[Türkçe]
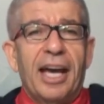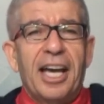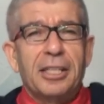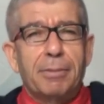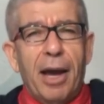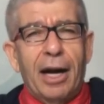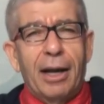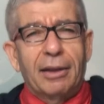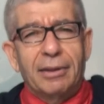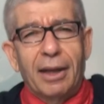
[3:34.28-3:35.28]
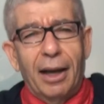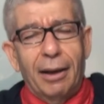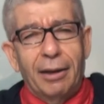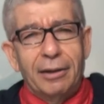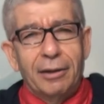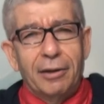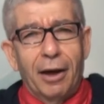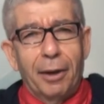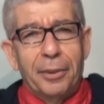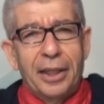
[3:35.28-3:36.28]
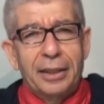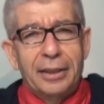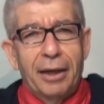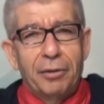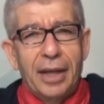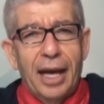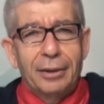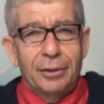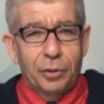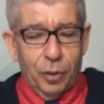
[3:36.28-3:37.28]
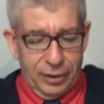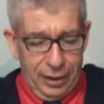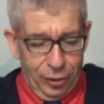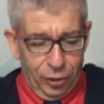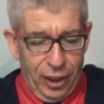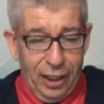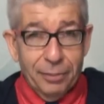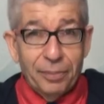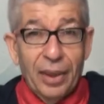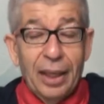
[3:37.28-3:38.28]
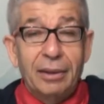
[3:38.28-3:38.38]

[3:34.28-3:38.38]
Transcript: ezberlettiren adeta bir devden söz edeceğim.